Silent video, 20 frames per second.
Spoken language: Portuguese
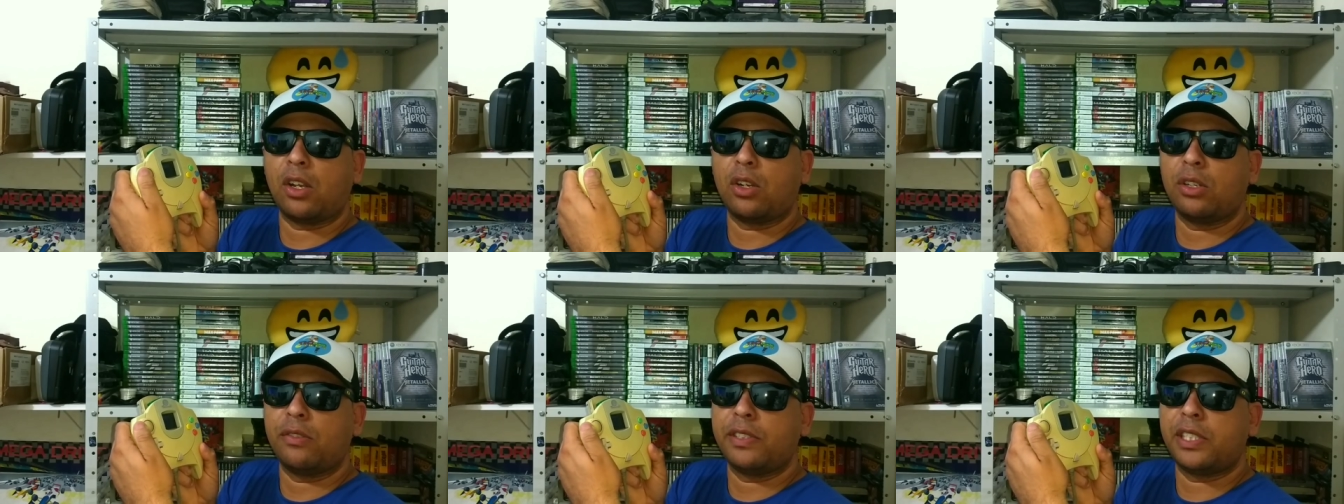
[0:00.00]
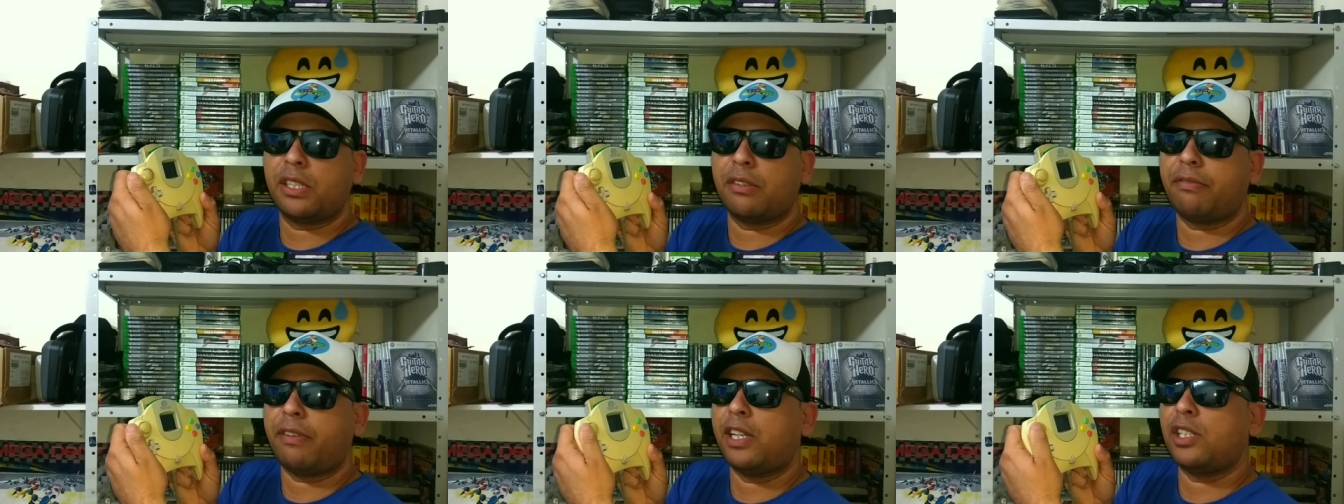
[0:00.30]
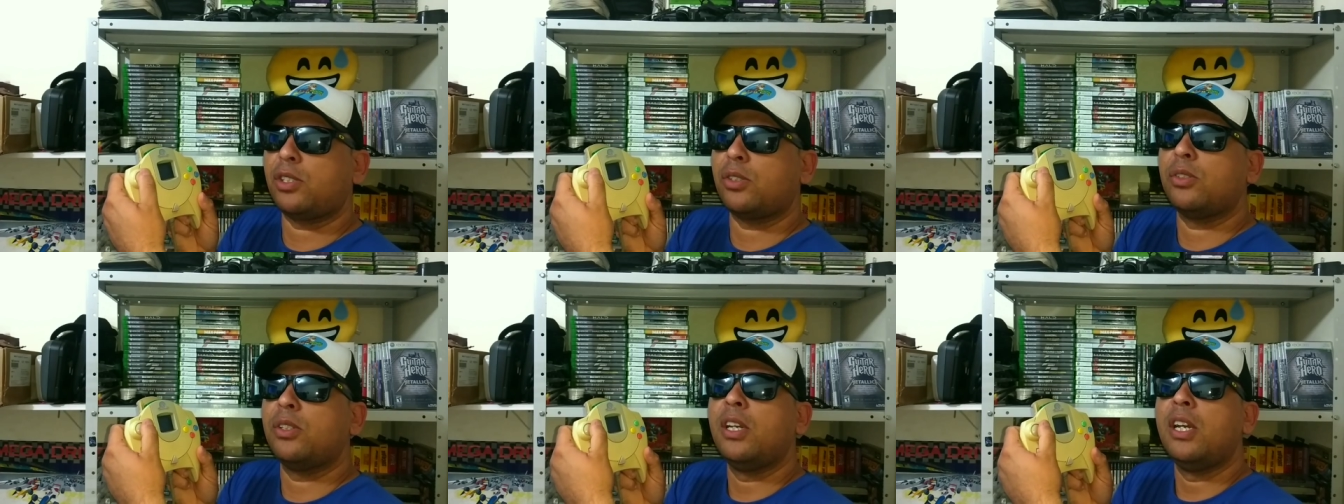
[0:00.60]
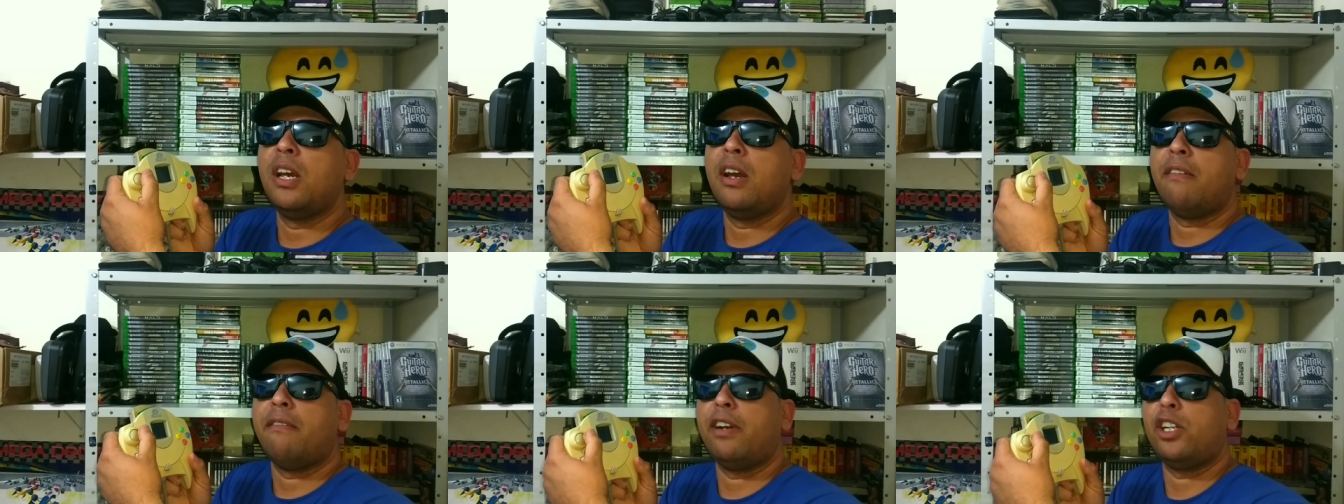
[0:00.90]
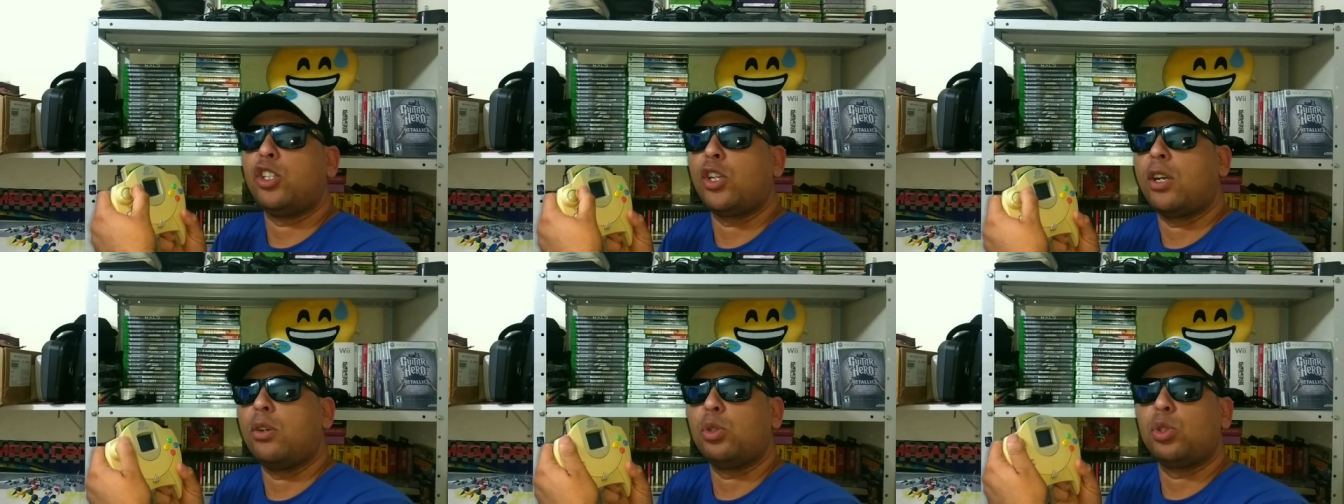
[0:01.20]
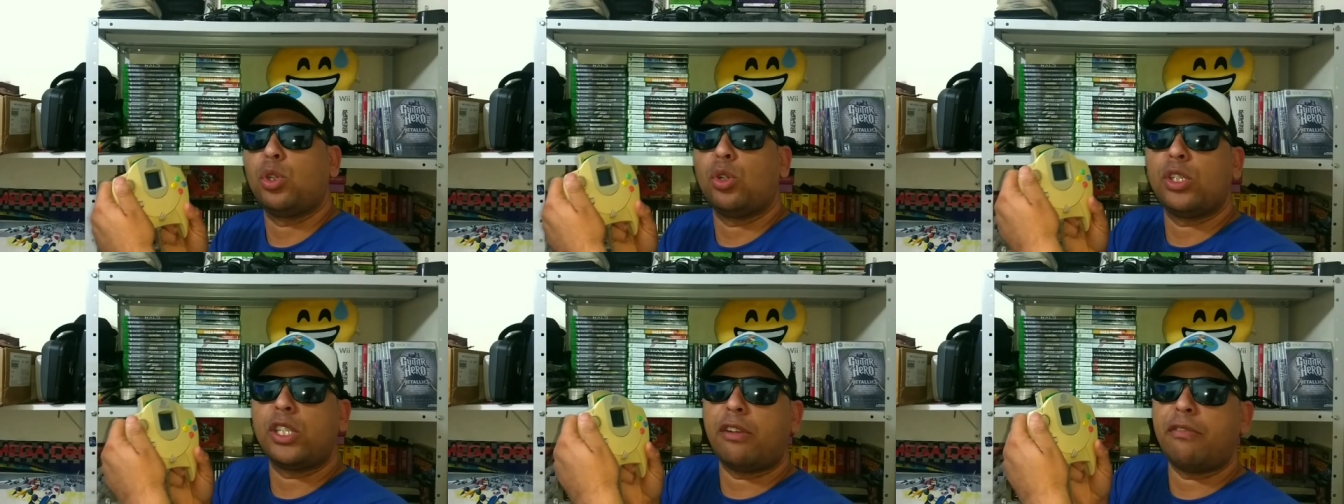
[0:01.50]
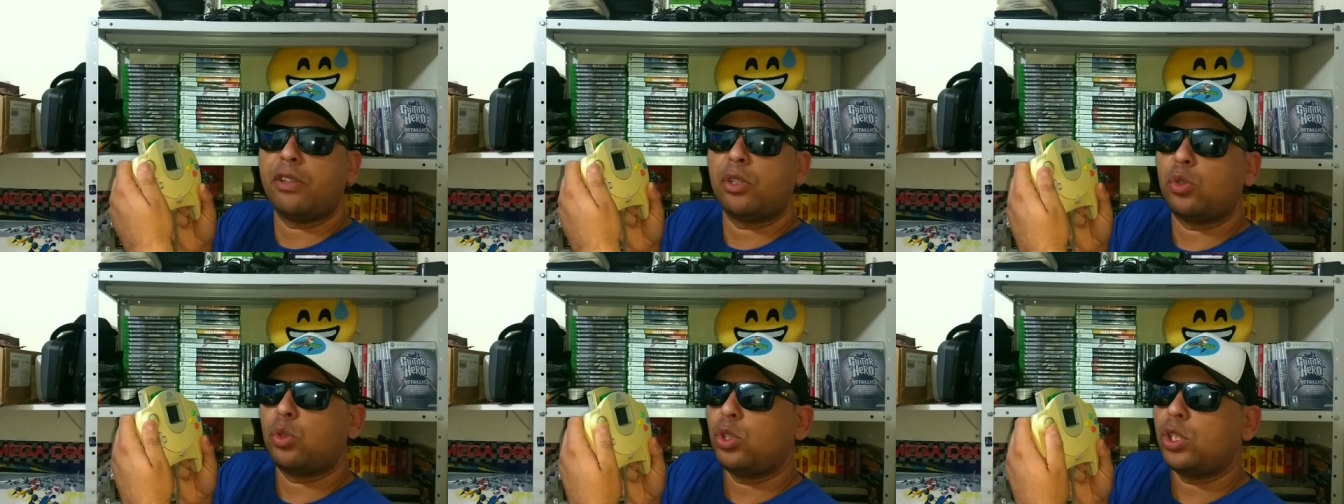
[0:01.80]
Aqui quando você faz o, vai jogar um jogo
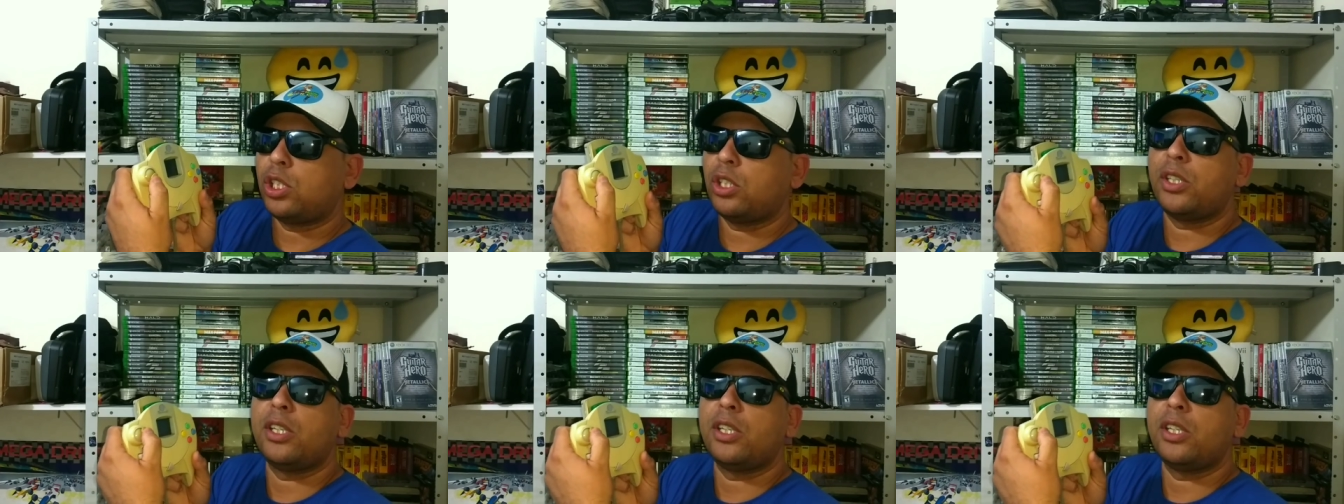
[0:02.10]
de aventura,